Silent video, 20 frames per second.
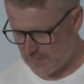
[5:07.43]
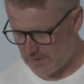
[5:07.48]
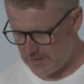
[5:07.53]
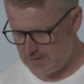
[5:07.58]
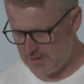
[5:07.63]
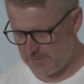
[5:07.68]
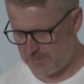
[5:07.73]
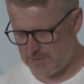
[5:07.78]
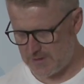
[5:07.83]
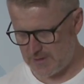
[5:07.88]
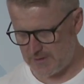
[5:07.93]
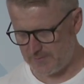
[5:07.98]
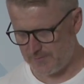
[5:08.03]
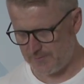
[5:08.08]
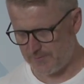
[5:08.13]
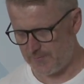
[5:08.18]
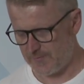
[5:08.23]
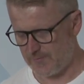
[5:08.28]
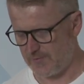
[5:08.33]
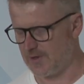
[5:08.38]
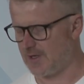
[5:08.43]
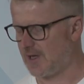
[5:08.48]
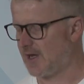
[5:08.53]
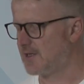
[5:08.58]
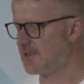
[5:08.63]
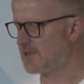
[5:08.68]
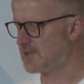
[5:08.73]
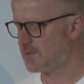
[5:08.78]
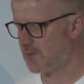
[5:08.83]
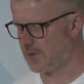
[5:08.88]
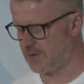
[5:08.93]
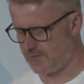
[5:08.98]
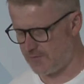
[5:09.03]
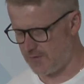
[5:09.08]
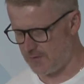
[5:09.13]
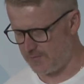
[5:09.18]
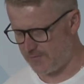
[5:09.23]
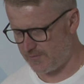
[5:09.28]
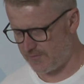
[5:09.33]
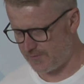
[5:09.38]
17, von 1 bis
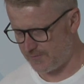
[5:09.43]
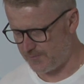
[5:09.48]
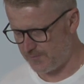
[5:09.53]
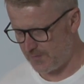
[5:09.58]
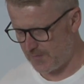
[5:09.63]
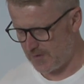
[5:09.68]
5.